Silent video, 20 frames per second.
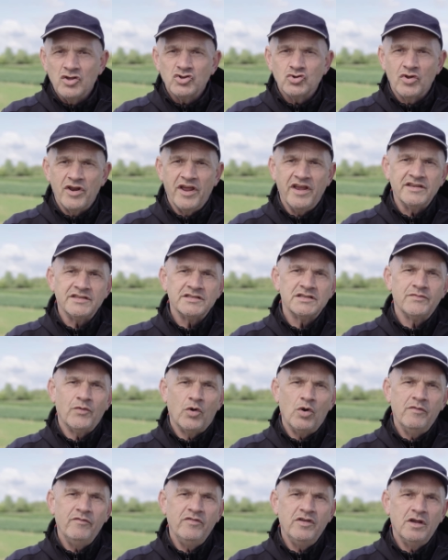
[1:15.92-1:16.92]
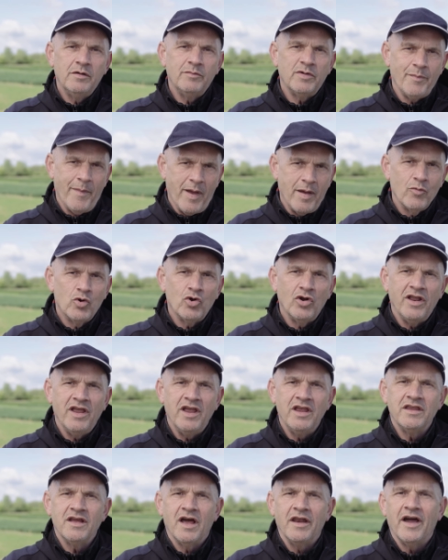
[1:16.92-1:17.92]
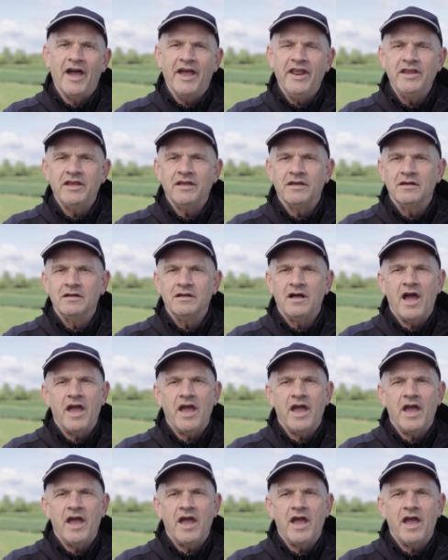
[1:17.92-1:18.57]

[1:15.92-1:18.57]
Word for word: Zunächst wollen wir mit meinem Kollegen Jan Reinecke